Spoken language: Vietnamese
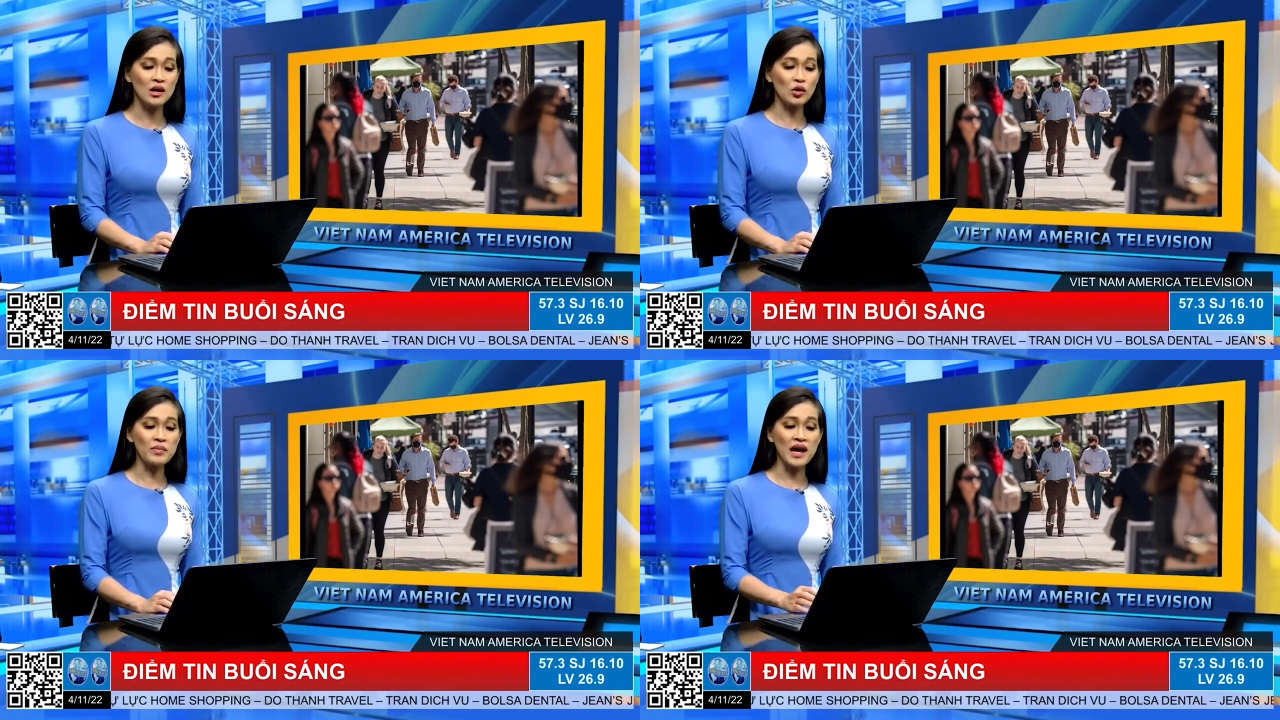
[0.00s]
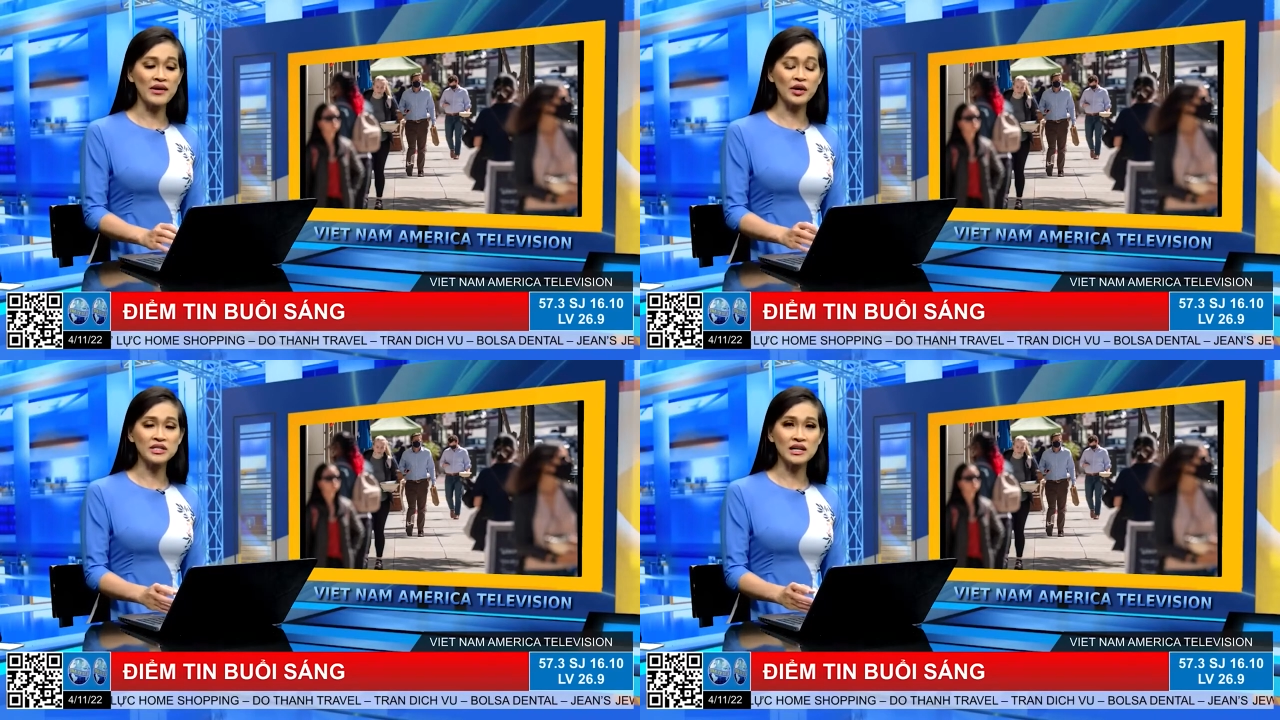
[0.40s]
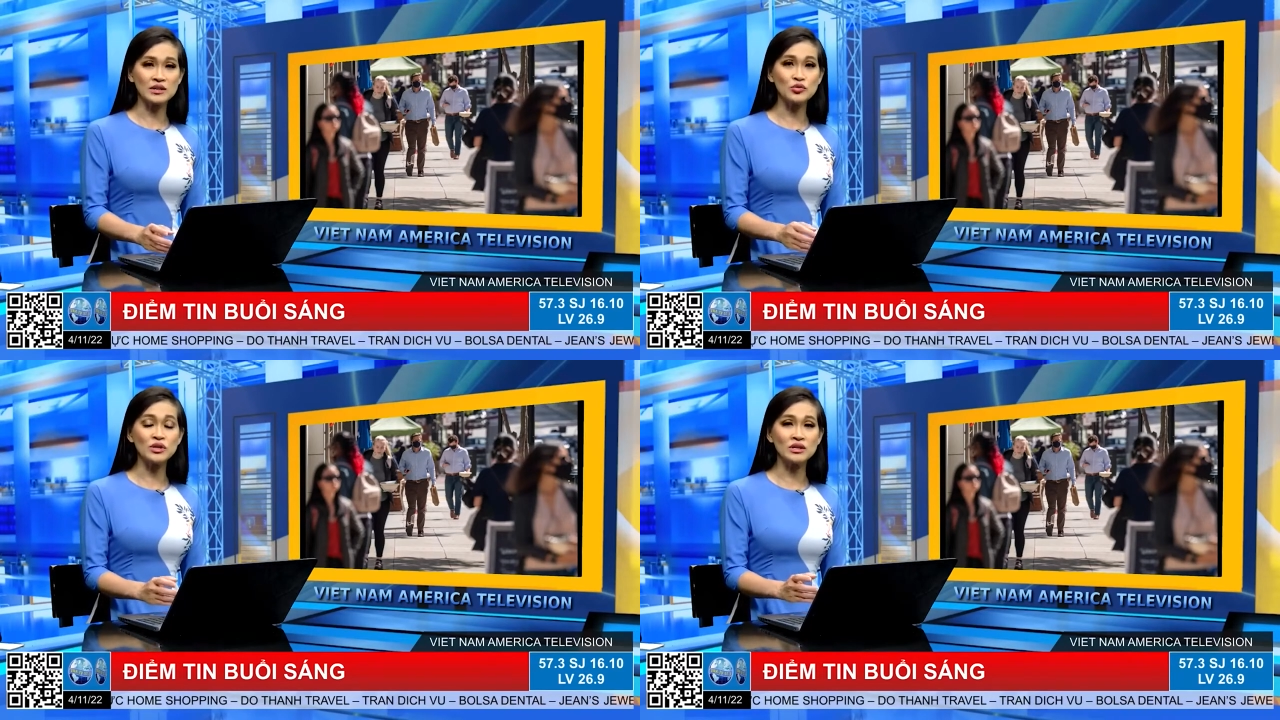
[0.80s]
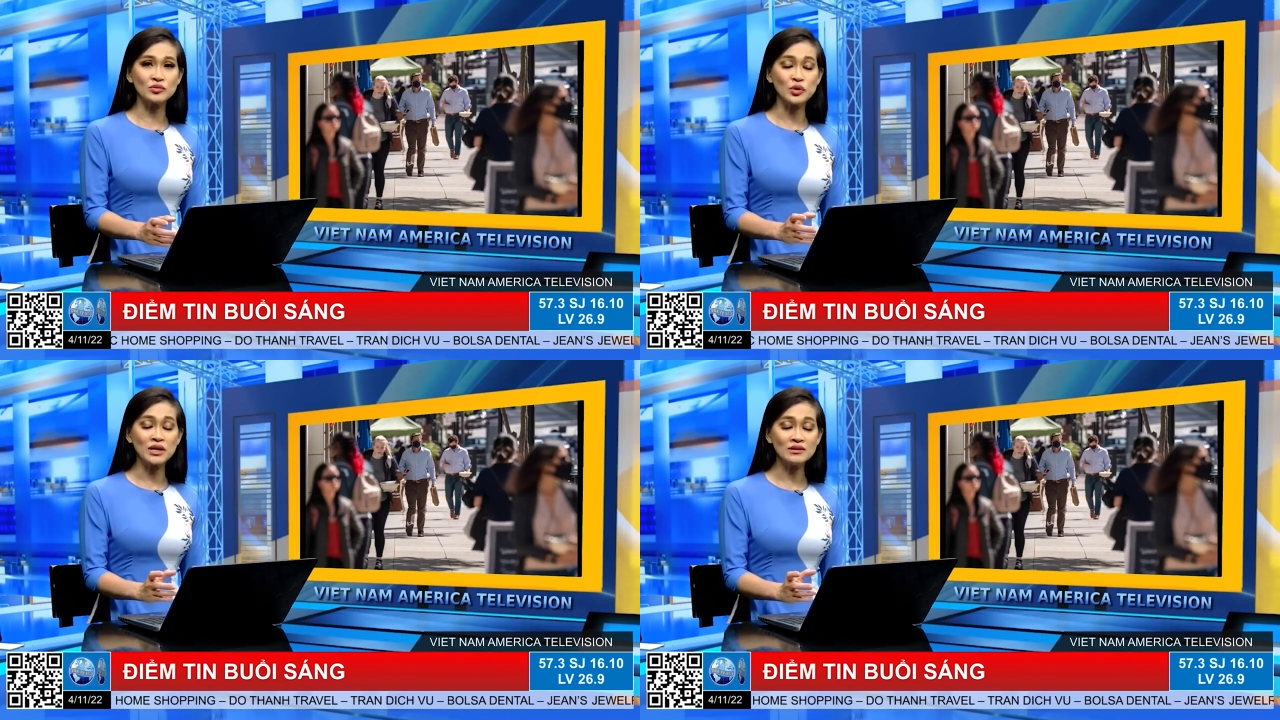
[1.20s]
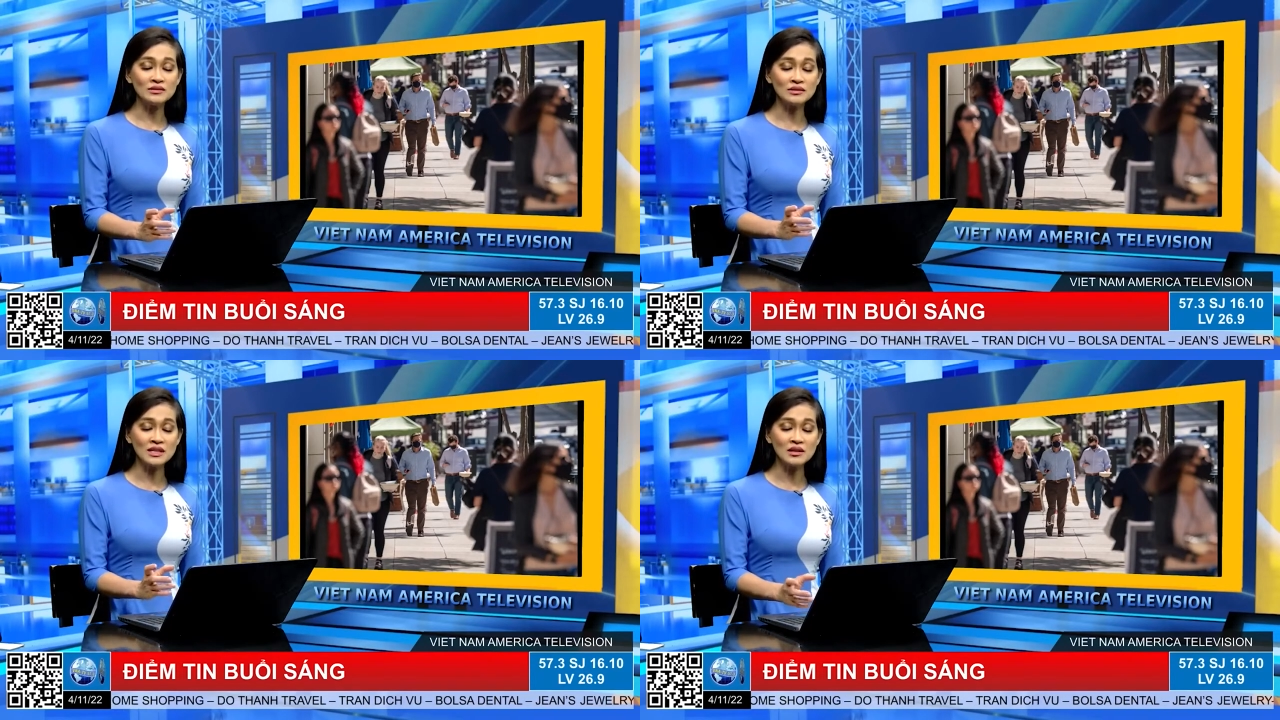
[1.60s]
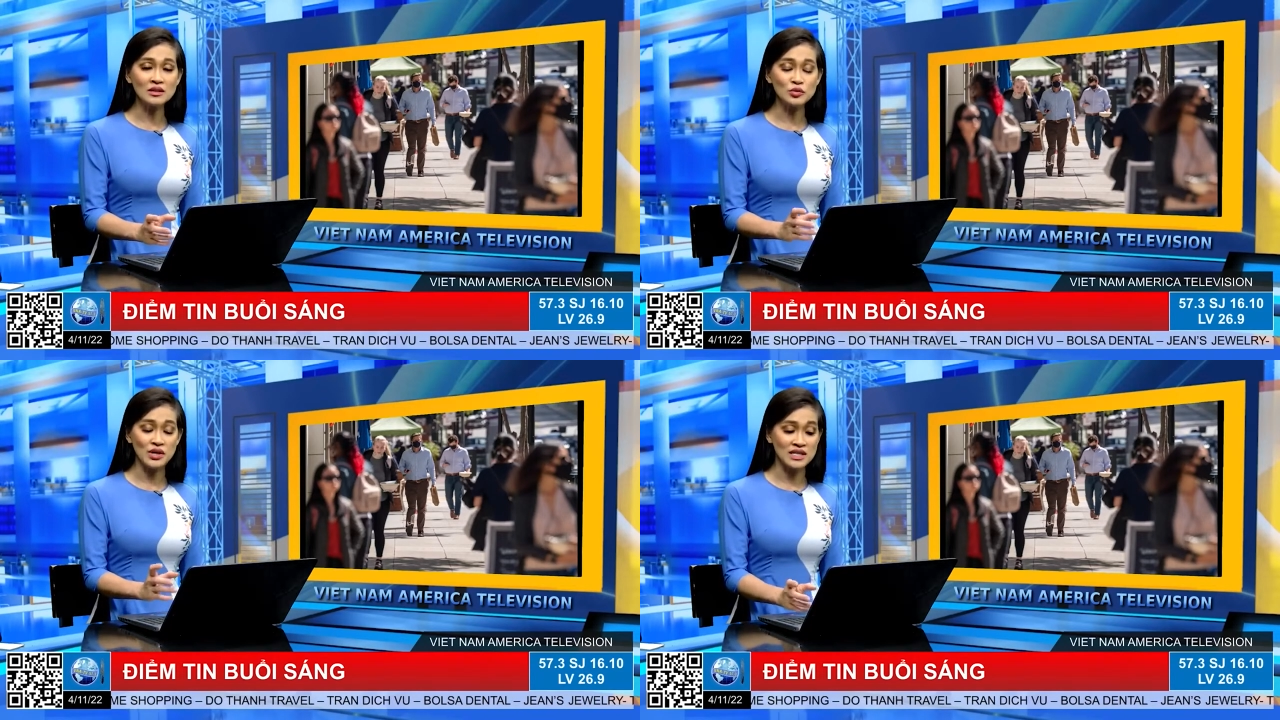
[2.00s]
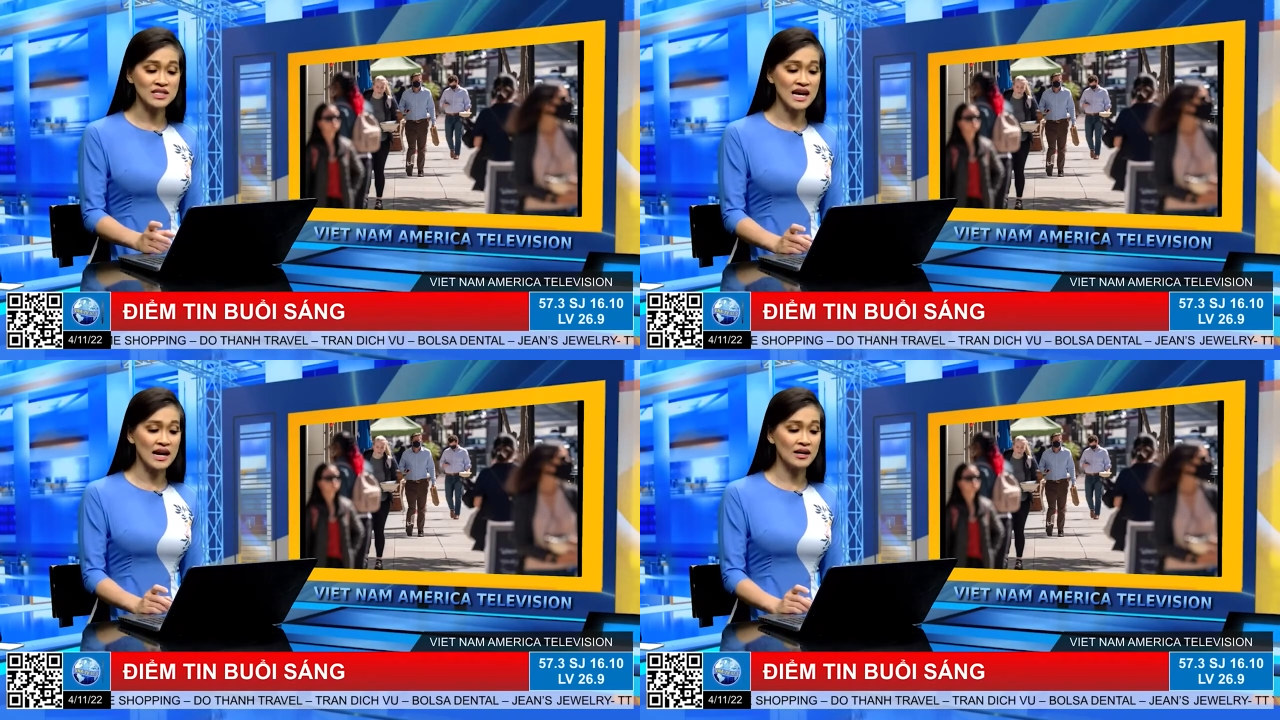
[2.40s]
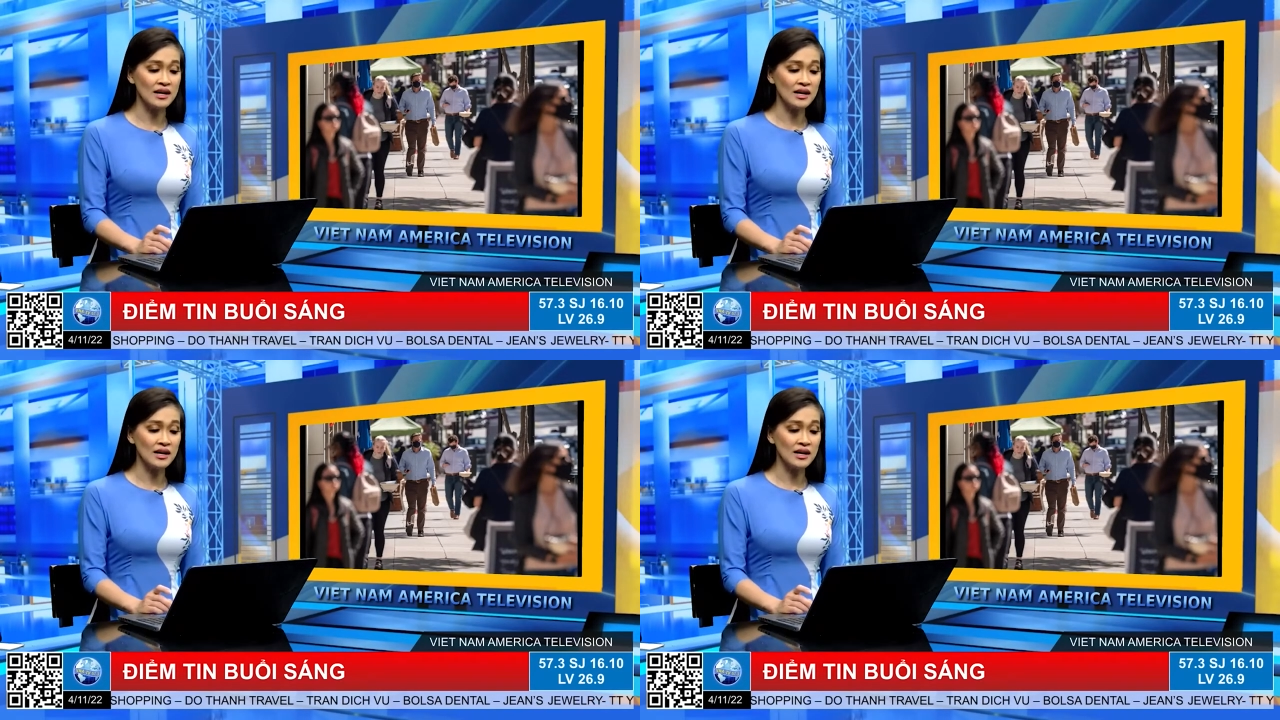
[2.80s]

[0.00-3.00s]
cũng đã nói rằng là chuyến chính thức chuyển sang